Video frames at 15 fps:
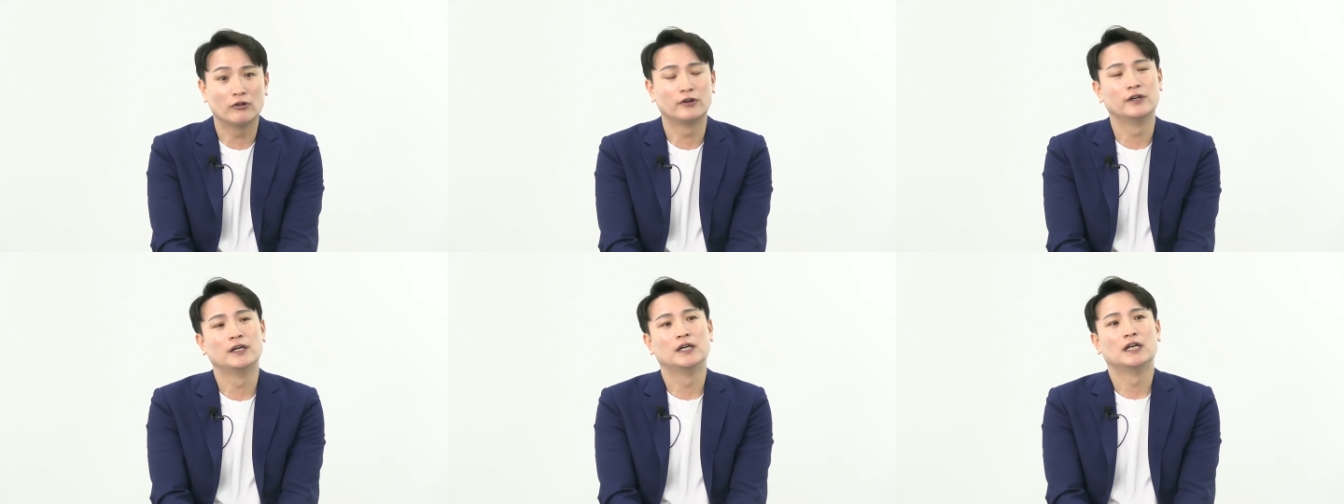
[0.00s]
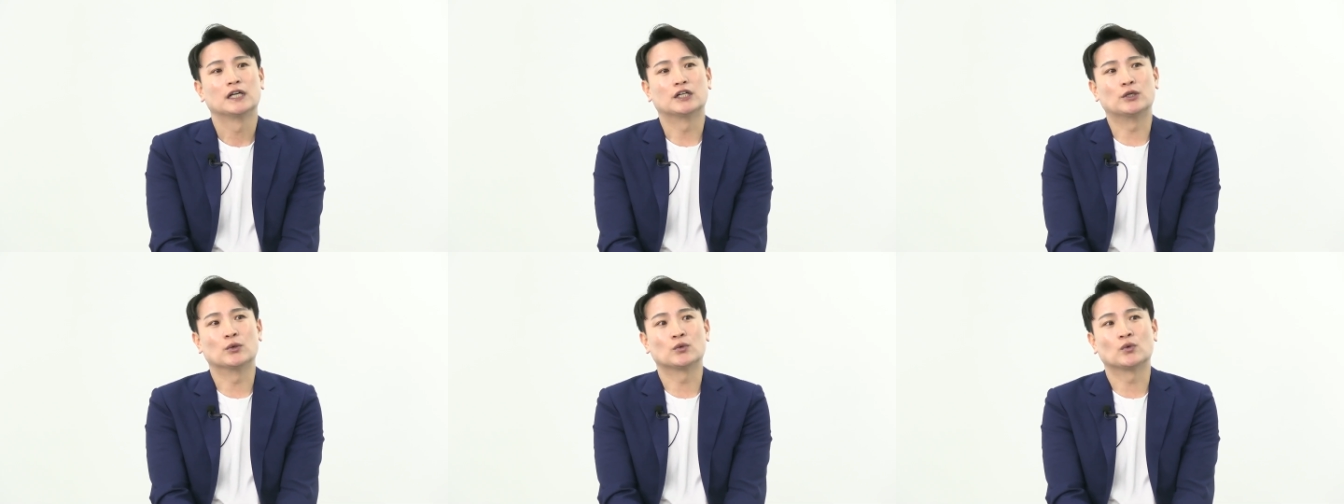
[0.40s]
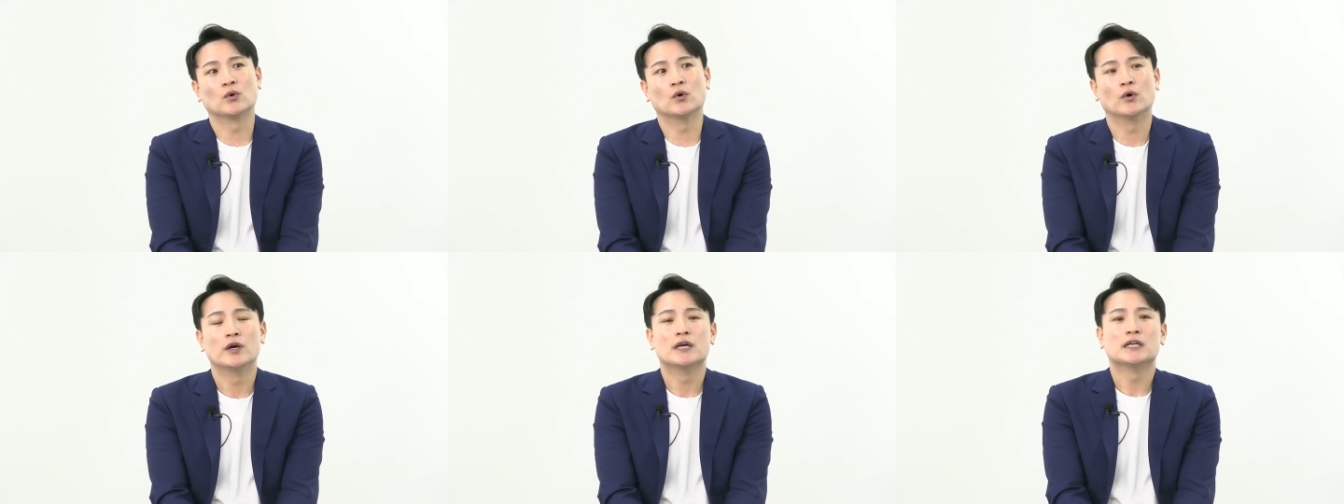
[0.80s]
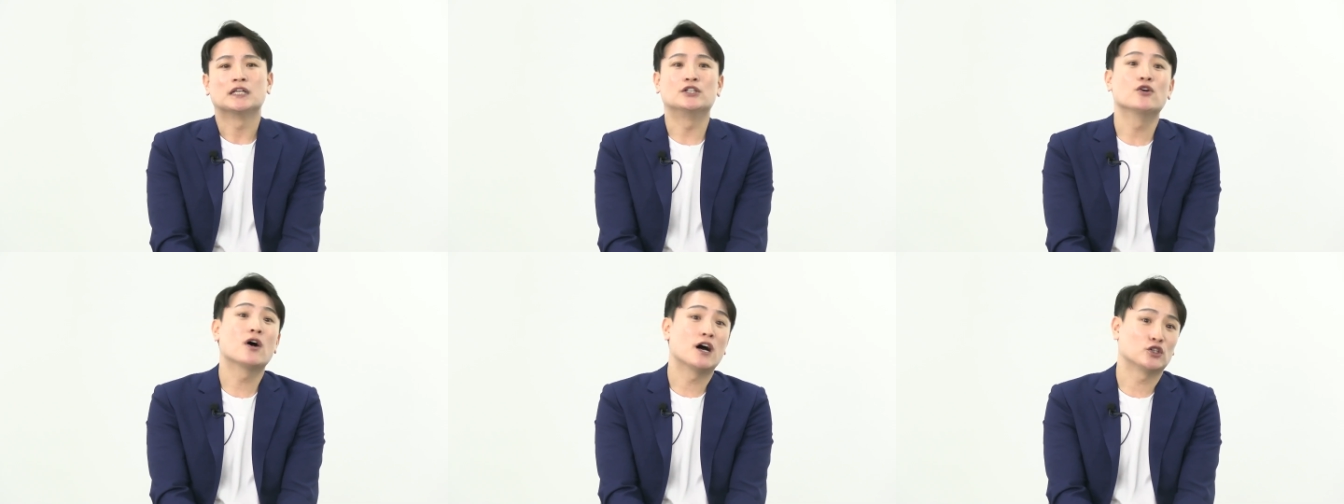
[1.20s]
음. 그리고 또
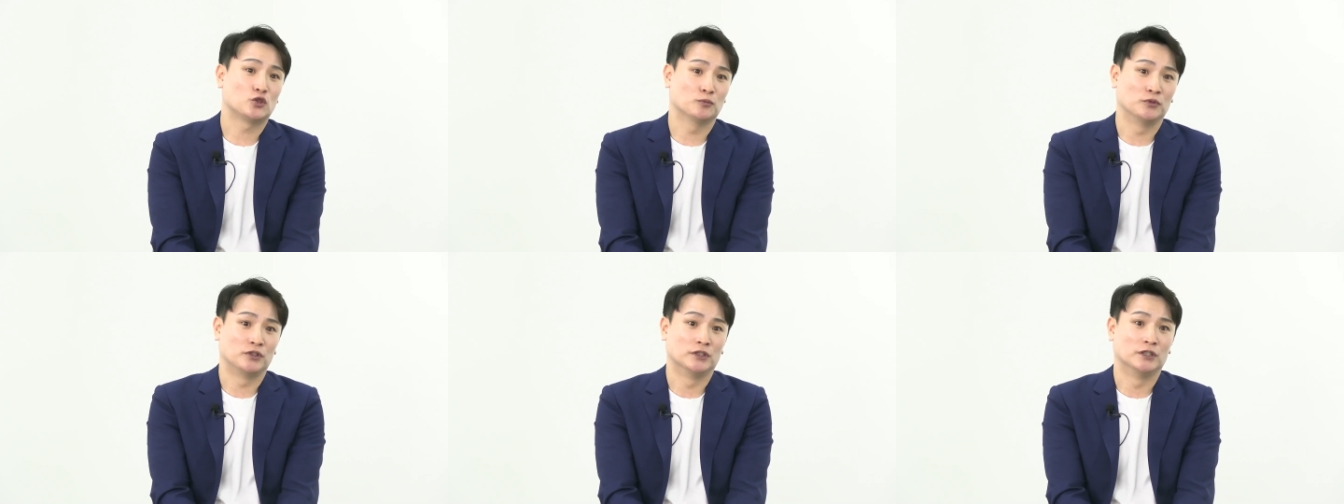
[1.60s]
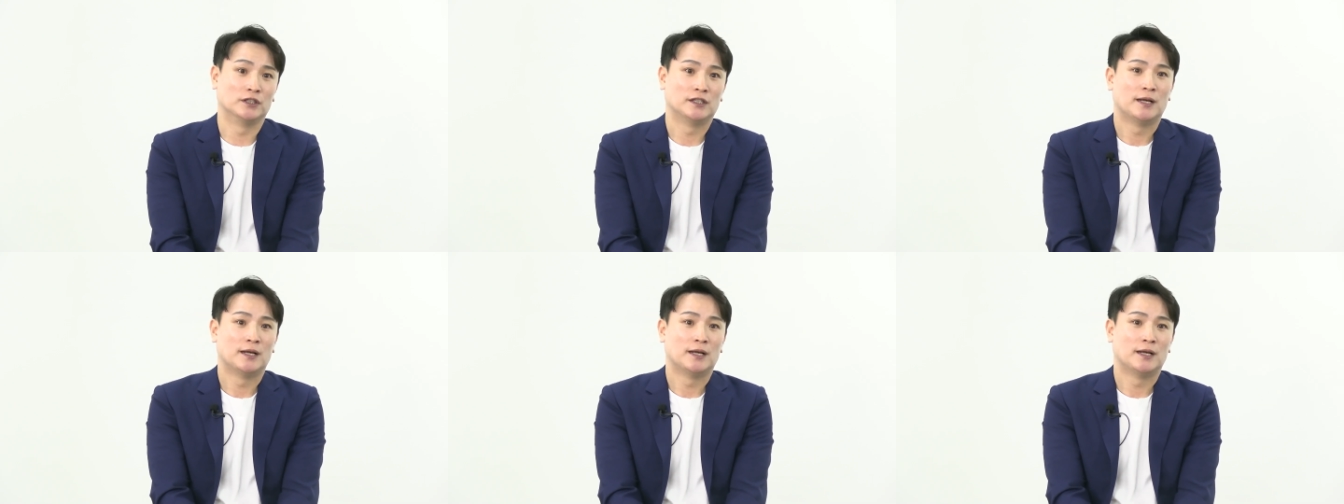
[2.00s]
기성 가수분들